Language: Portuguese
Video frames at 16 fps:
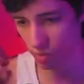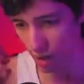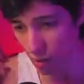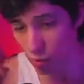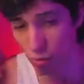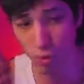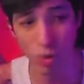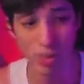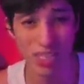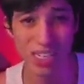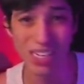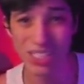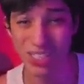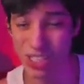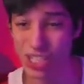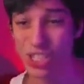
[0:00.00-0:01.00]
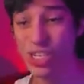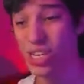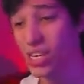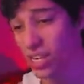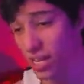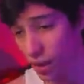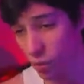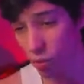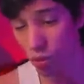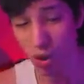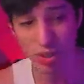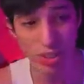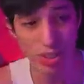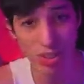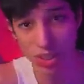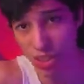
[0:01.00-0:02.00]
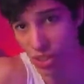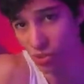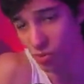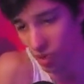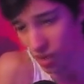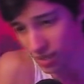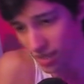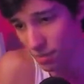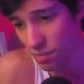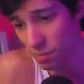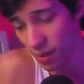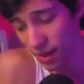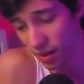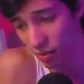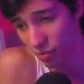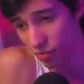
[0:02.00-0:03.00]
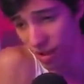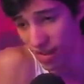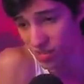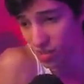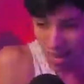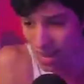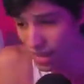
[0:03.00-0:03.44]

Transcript: eu não gostei de assistir e eu gosto de assistir as gameplay que eu faço.